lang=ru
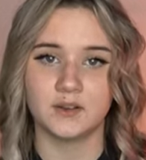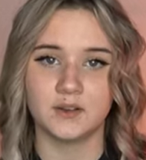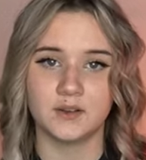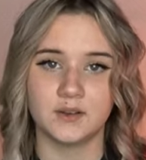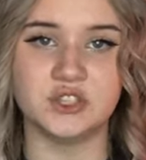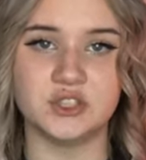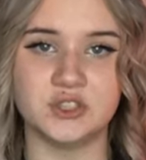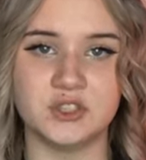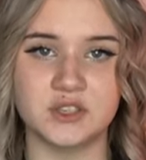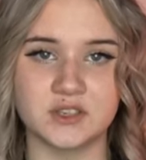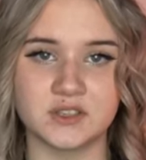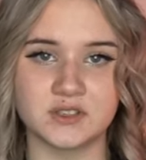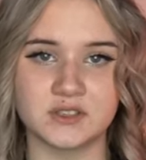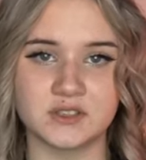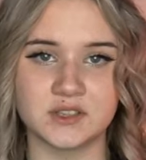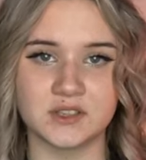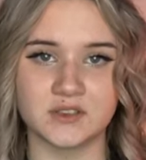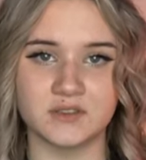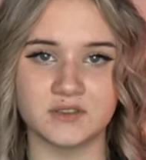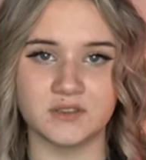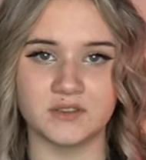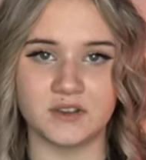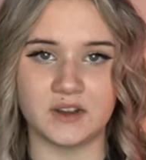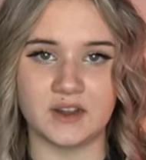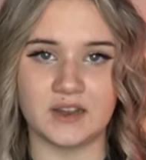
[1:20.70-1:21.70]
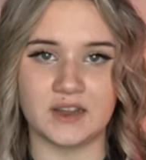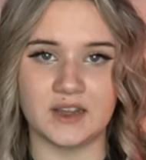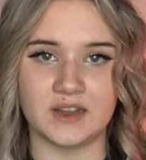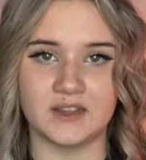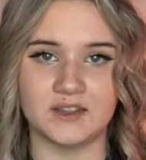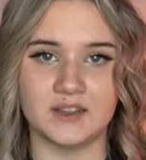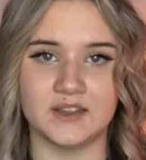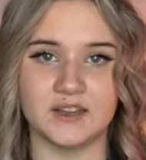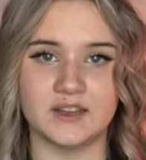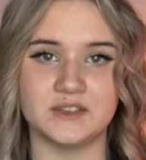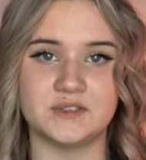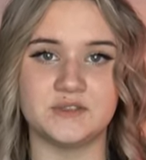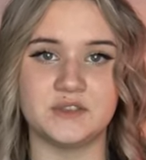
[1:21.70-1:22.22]
14 февраля
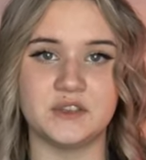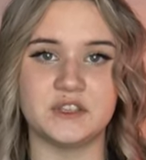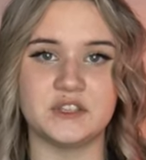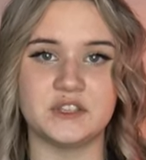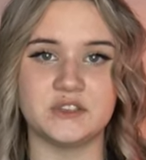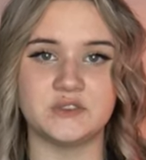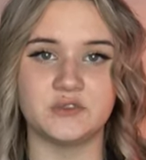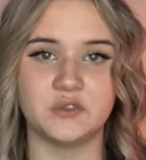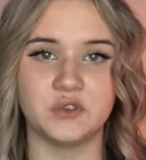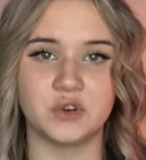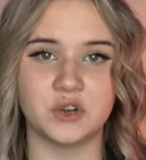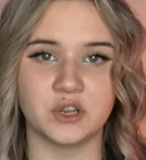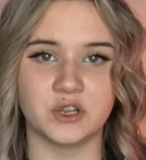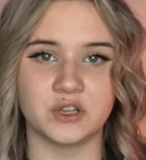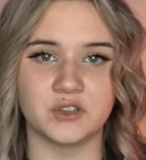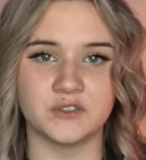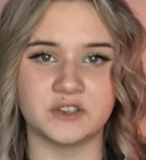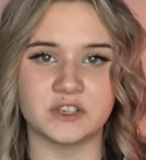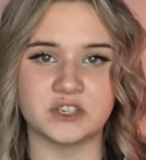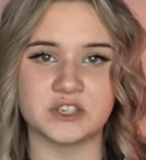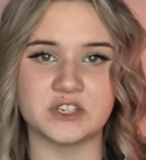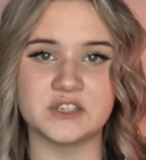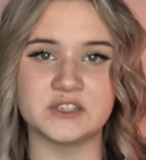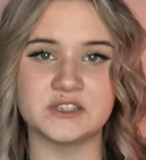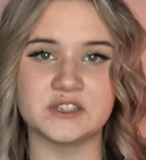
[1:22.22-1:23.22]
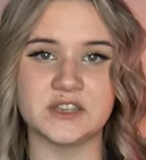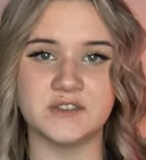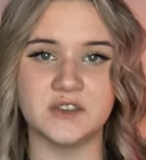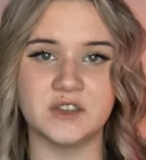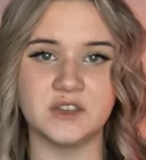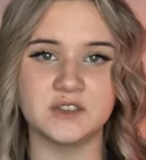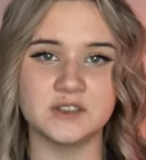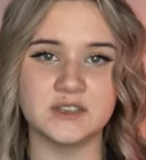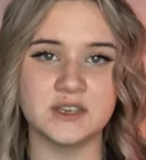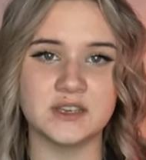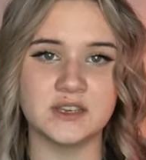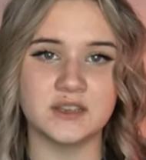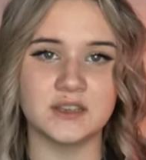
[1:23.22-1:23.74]
на рассвете в город вошли
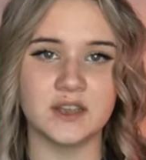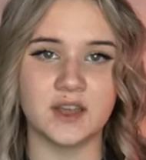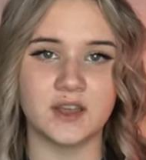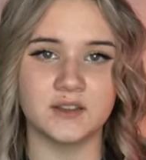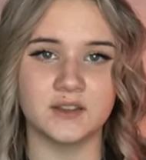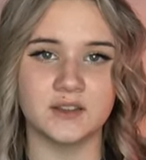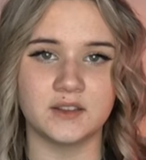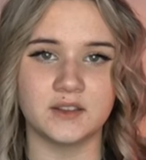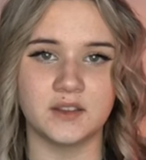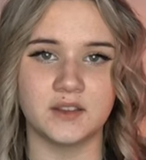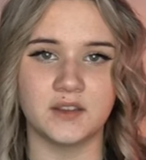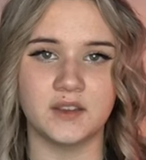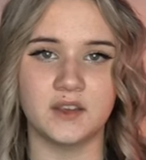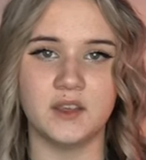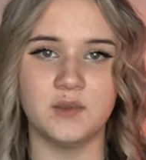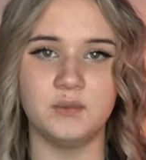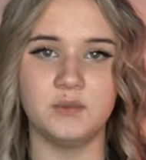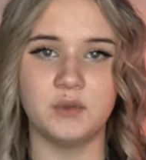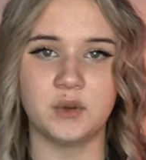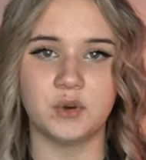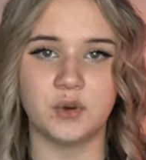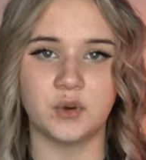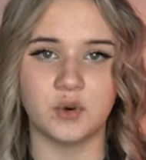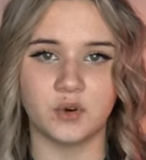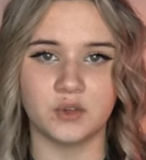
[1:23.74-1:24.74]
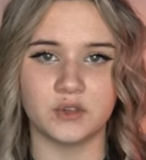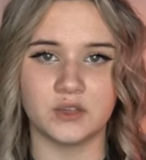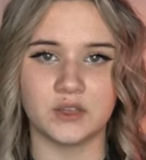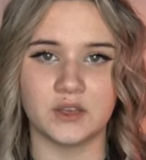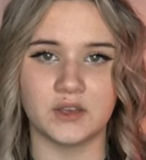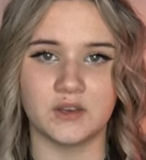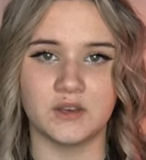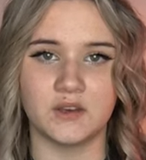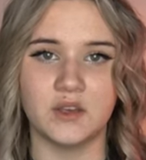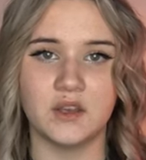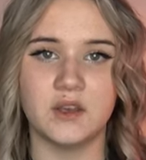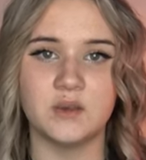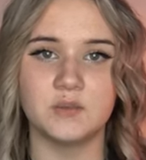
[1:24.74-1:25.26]
советские танки и
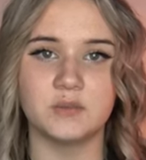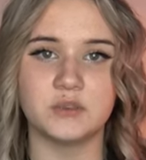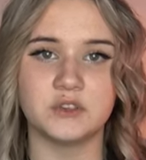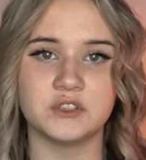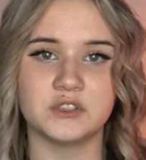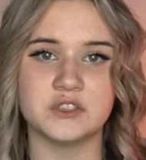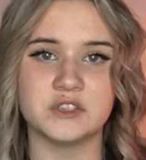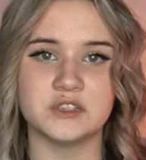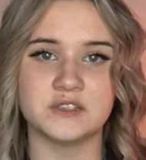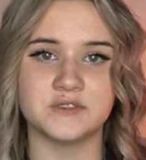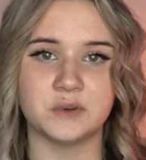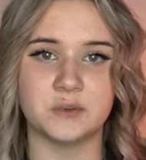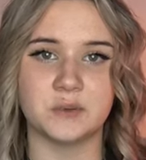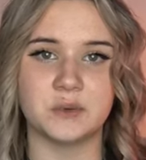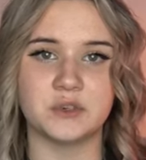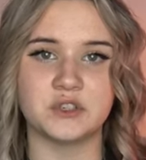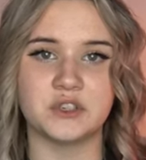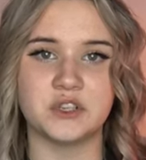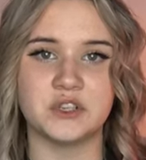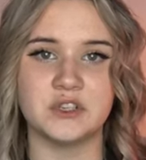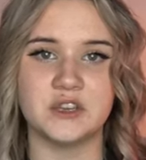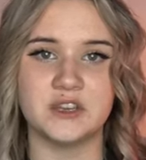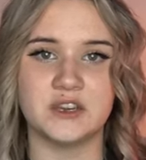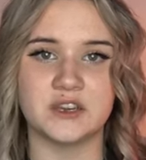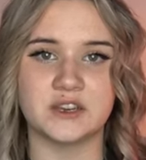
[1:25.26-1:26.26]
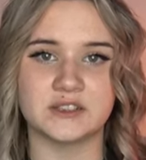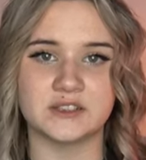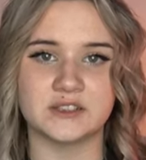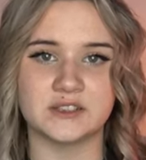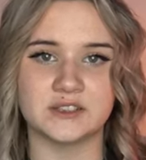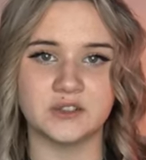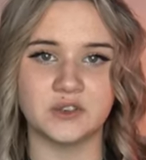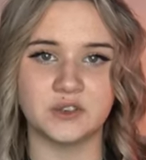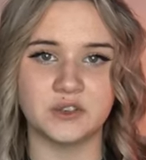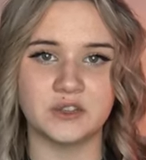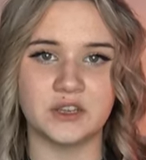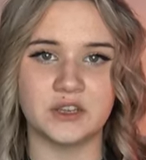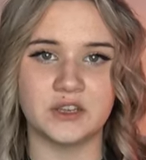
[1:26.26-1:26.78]
пехота. После освобождения
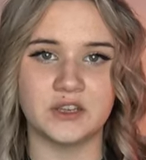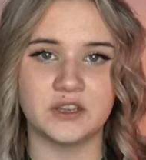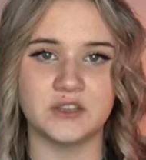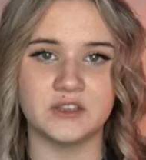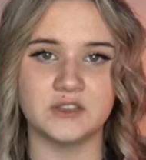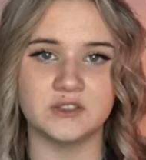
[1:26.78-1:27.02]
Краснодона